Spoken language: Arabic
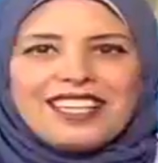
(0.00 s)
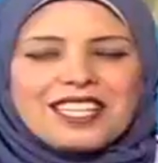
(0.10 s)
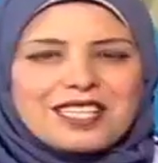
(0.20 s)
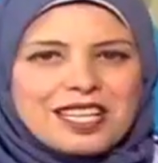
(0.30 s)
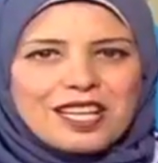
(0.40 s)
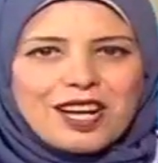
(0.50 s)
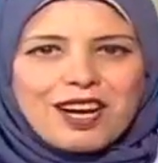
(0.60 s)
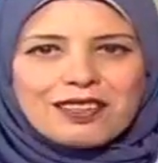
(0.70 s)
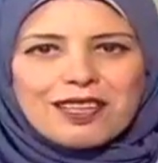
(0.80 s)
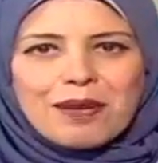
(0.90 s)
درسنا
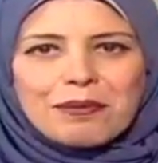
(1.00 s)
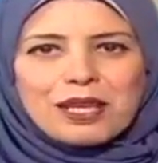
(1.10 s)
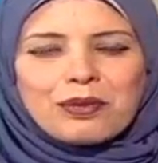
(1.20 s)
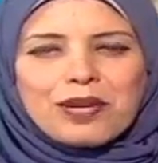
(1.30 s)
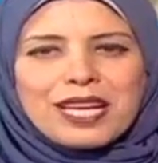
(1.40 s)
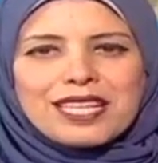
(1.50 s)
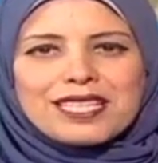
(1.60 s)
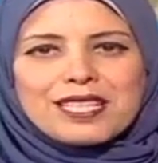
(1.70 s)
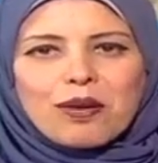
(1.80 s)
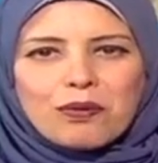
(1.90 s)
النهارده
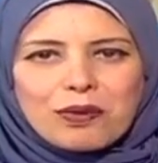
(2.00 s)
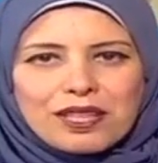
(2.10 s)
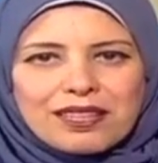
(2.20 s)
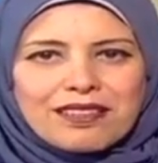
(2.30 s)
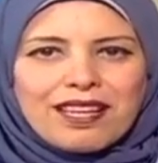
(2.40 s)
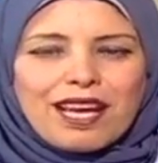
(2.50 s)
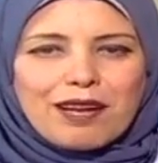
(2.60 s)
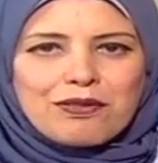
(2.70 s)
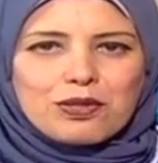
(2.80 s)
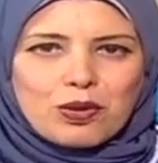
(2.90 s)
بعنوان ثوره
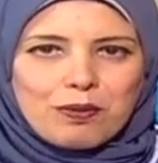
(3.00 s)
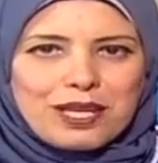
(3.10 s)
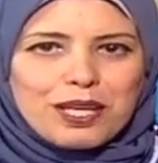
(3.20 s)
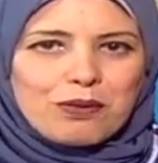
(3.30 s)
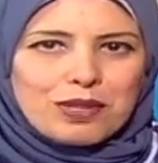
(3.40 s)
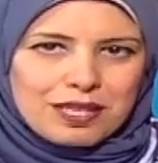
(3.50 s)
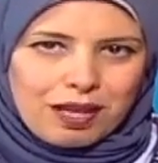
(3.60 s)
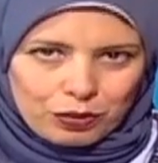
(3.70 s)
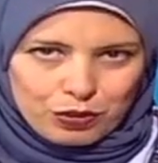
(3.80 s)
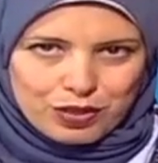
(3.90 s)

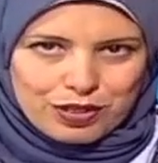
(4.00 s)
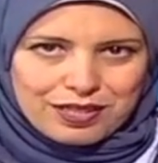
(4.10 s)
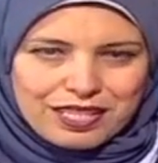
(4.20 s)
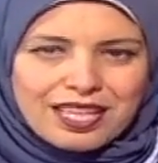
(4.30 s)
1919